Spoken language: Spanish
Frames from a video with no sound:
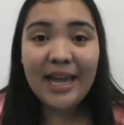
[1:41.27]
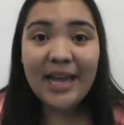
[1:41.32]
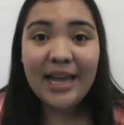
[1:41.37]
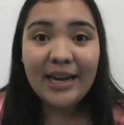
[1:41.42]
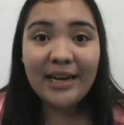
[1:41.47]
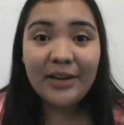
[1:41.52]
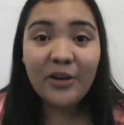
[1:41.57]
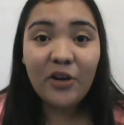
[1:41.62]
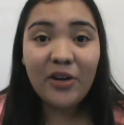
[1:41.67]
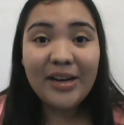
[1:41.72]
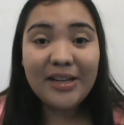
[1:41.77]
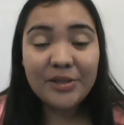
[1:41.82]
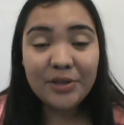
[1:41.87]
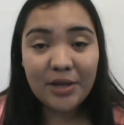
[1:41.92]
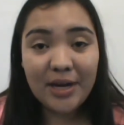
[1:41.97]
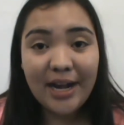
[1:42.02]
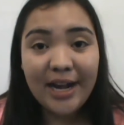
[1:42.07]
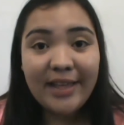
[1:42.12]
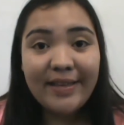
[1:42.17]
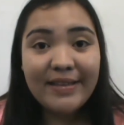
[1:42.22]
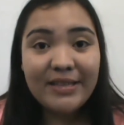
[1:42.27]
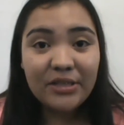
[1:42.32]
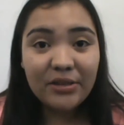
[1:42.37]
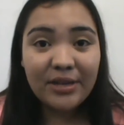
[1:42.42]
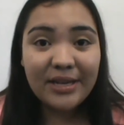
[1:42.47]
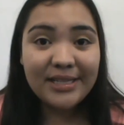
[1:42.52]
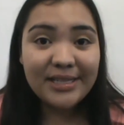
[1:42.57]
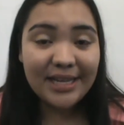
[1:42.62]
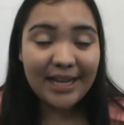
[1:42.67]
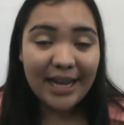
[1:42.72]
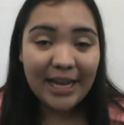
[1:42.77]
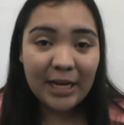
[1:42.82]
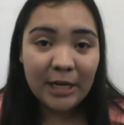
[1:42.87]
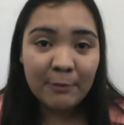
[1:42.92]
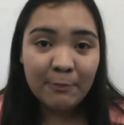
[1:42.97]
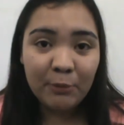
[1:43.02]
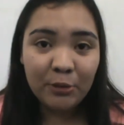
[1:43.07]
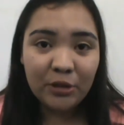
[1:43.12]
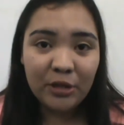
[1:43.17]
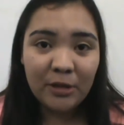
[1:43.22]
en coleccionar ediciones de
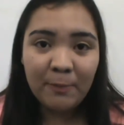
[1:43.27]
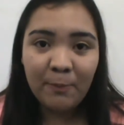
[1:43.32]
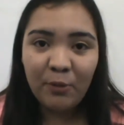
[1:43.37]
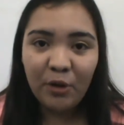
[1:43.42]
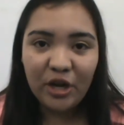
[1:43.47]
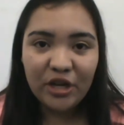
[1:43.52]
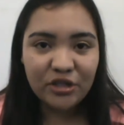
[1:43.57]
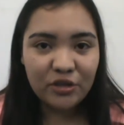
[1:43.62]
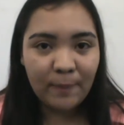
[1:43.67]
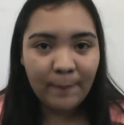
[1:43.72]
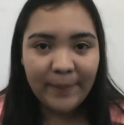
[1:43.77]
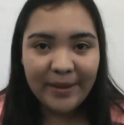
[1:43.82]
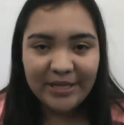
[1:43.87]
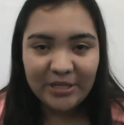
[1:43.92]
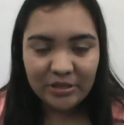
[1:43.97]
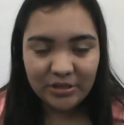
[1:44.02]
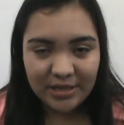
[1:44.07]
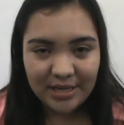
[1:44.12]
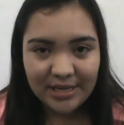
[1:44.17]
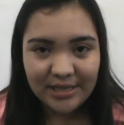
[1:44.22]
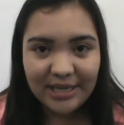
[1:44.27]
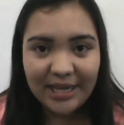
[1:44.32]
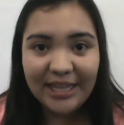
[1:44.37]
Harry Potter porque son preciosas